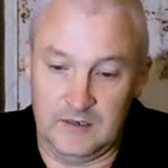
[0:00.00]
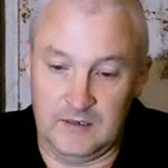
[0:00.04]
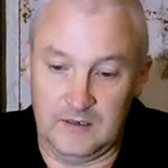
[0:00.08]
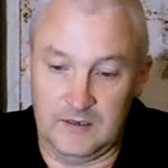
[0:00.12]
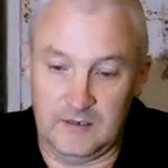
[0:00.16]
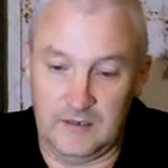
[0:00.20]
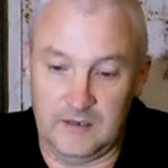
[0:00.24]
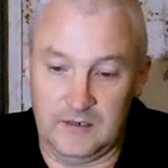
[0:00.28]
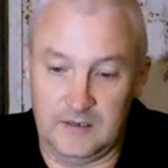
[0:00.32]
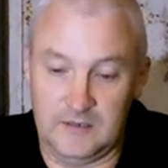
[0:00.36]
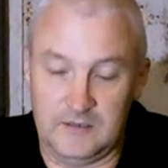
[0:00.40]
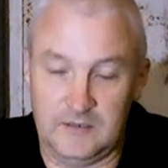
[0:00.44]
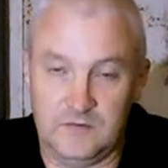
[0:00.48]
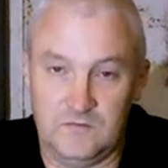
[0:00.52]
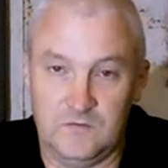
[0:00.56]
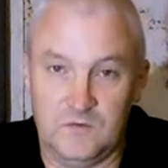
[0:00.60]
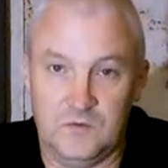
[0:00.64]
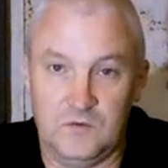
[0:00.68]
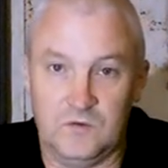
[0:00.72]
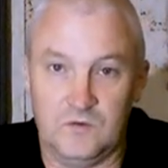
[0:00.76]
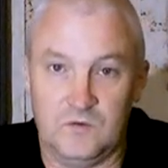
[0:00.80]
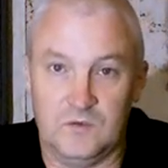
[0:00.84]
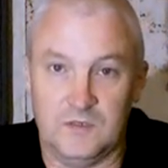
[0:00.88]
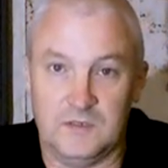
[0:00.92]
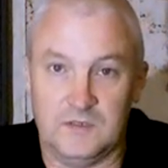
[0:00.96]
а
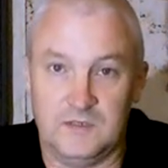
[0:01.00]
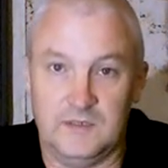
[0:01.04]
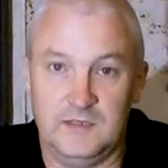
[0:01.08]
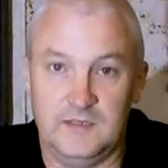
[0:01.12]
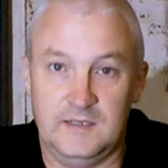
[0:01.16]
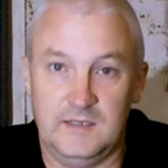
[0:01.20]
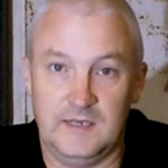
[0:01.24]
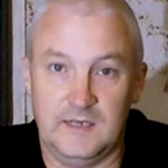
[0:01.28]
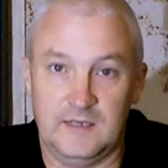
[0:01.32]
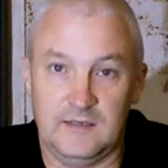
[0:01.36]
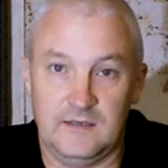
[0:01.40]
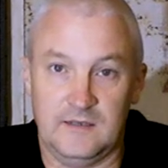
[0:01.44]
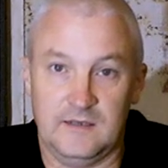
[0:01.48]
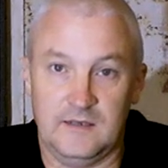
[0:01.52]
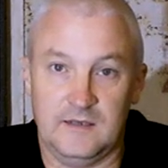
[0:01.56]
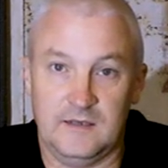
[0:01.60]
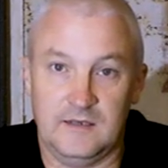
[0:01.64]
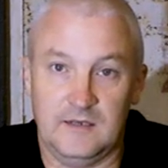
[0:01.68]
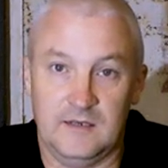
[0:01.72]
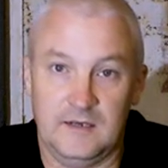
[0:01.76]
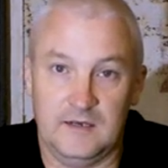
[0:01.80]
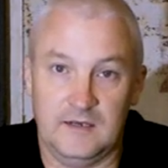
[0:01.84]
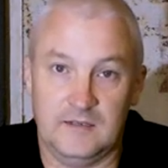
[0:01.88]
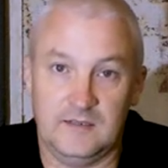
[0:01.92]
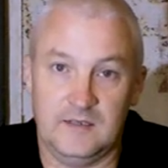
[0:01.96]
сегодня у нас 10
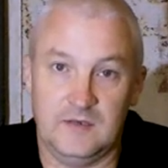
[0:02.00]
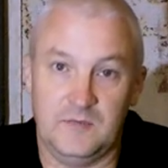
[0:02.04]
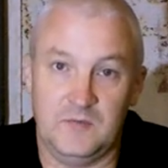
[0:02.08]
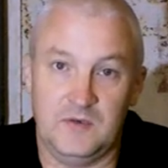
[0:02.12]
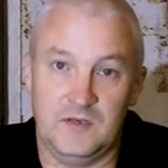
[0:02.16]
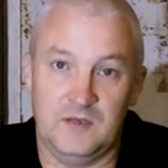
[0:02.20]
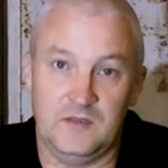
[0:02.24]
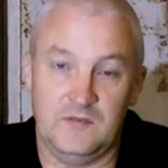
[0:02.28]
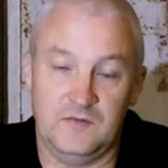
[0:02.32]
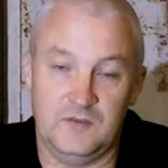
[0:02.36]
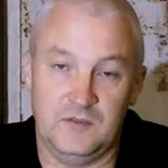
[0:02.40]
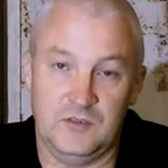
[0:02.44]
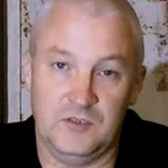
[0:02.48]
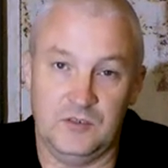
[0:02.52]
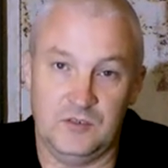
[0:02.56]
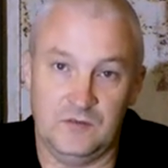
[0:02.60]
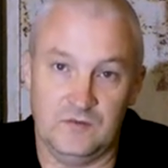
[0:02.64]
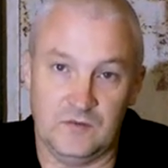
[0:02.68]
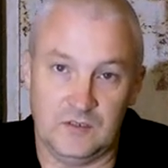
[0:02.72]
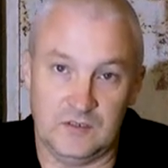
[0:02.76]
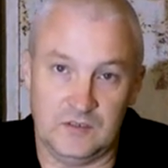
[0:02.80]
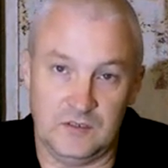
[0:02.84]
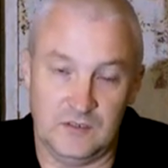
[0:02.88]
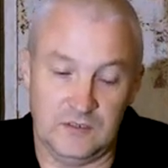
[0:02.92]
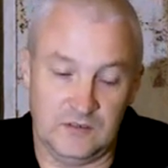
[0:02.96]
октября
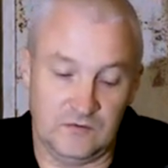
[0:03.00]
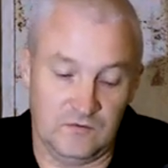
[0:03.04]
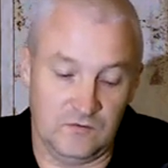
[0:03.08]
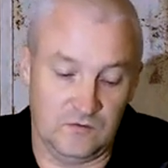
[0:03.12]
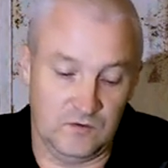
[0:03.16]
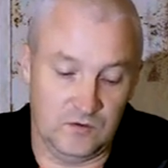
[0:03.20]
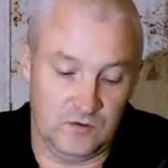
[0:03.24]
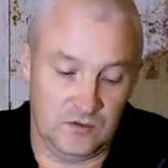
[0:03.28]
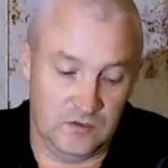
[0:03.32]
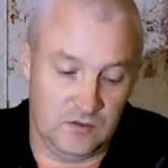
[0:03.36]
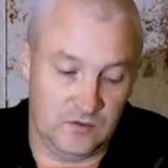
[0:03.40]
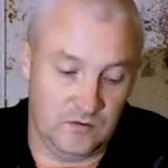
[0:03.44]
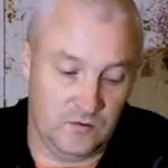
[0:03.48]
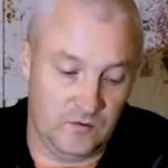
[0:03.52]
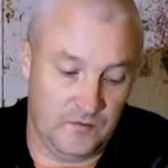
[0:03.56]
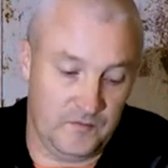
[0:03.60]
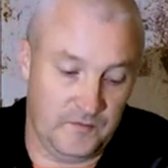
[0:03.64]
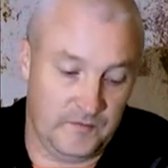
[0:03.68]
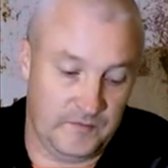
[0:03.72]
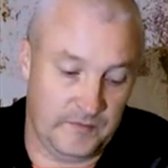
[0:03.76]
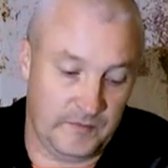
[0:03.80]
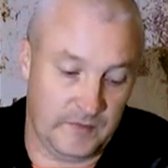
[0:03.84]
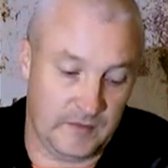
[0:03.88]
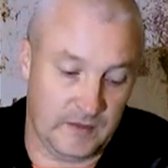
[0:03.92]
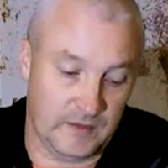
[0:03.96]
2023 года, то
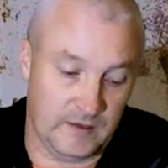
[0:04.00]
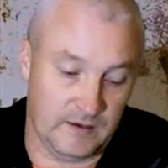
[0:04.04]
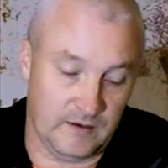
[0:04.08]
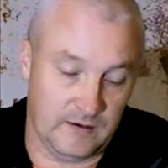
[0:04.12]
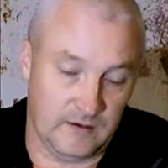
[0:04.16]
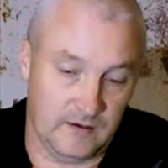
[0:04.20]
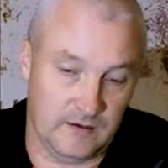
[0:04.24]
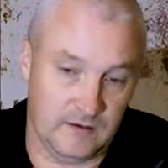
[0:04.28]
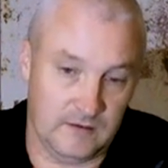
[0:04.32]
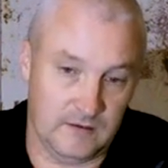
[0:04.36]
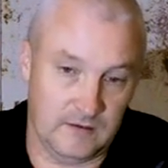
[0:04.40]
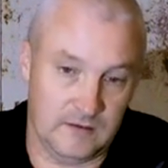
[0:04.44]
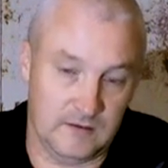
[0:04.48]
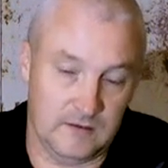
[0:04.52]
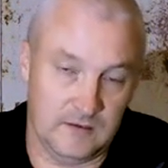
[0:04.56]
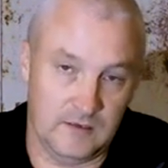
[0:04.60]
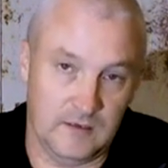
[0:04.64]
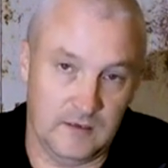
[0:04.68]
э,